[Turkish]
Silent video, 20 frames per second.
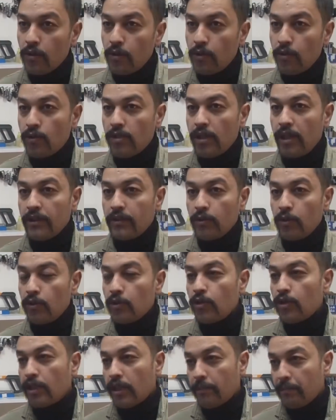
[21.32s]
Dün saat
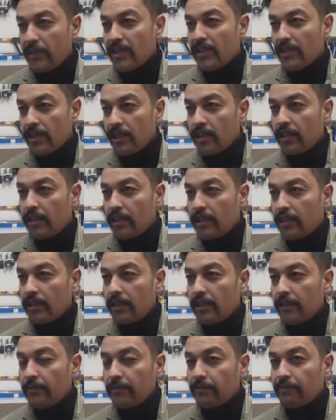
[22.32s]
13.45
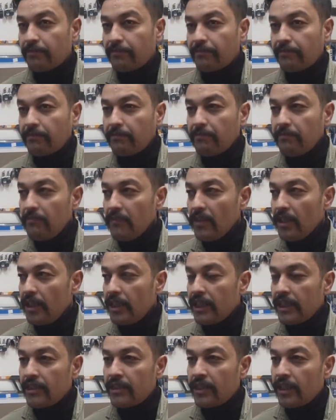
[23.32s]
sıralarında
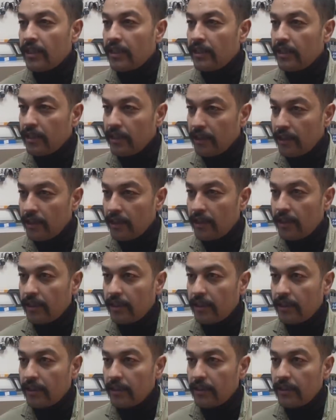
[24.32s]
iki tane
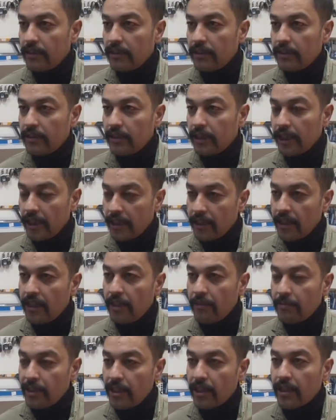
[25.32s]
e, İlkay
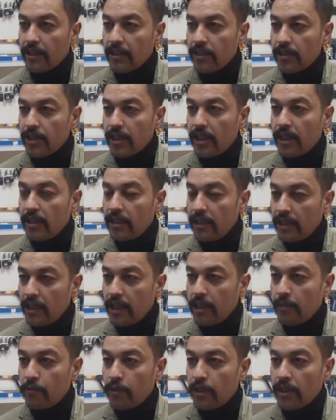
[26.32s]
abinin arkadaşı geldi.
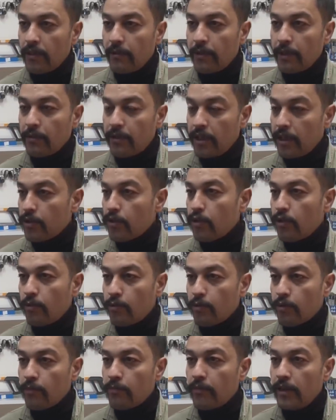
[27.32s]
İlkay abi bu arada benim karşı
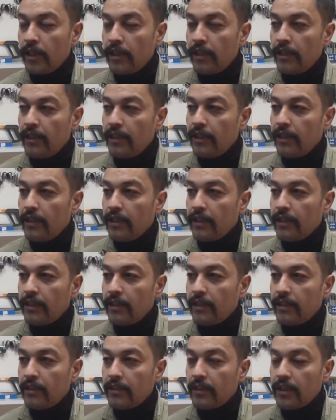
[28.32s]
komşum. E,
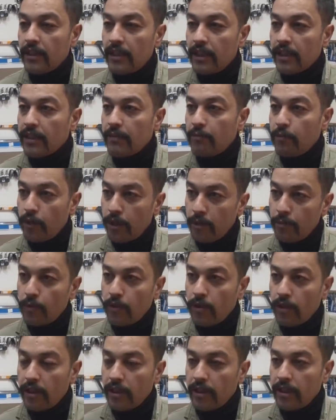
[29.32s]
dediler ki böyle
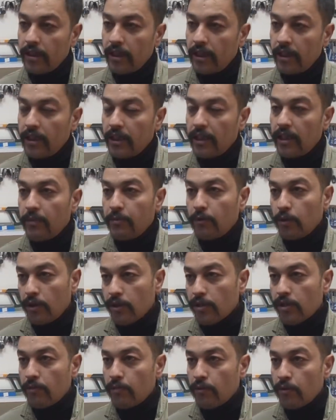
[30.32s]
böyle İlkay abi
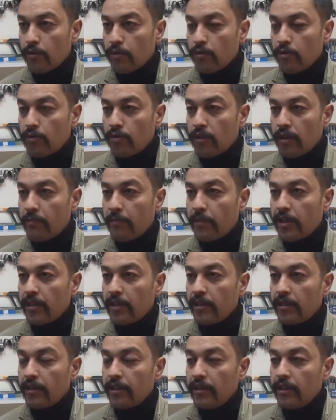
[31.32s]
ulaşamıyoruz dünden beri.
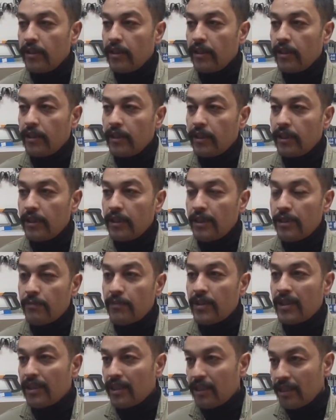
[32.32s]

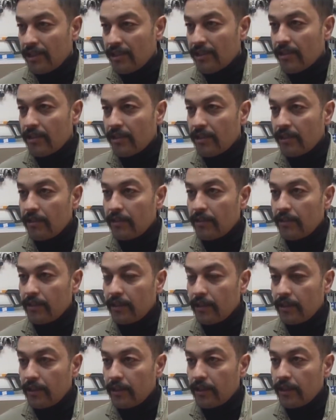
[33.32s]
İzmir'deki kızı
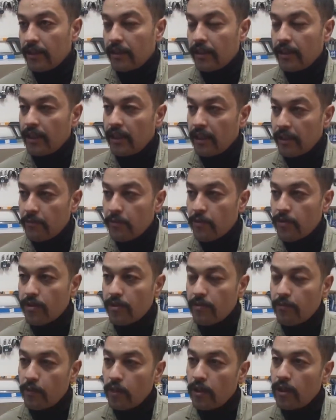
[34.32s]
e,
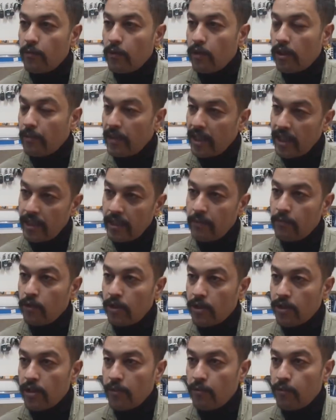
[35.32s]
aramış. Böyle böyle ben anneme
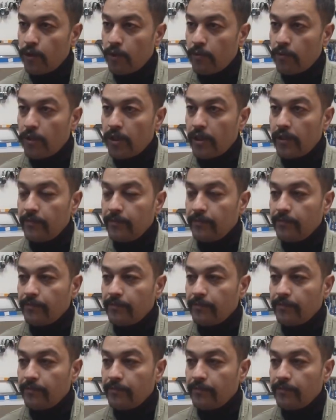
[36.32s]
ulaşamıyorum diye.